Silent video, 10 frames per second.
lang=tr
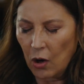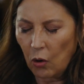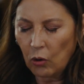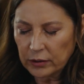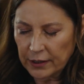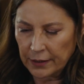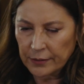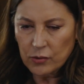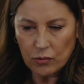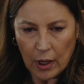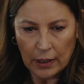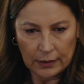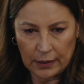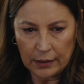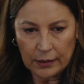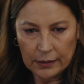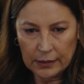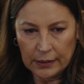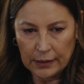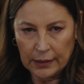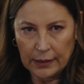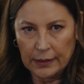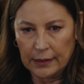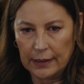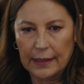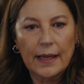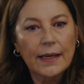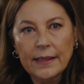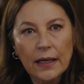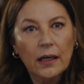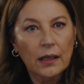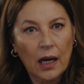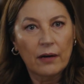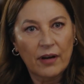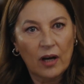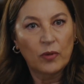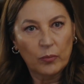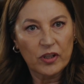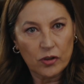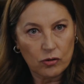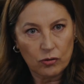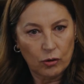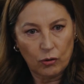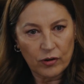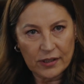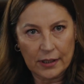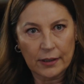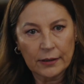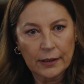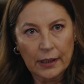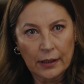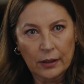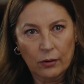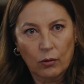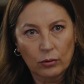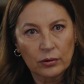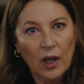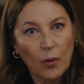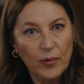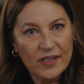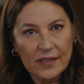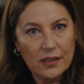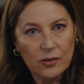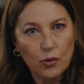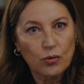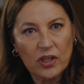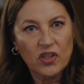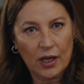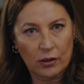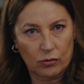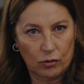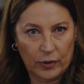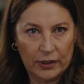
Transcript: Oltan şu anda lehine karar vermemi istiyor. Yoksa oğlun hapiste çürüyecek diyor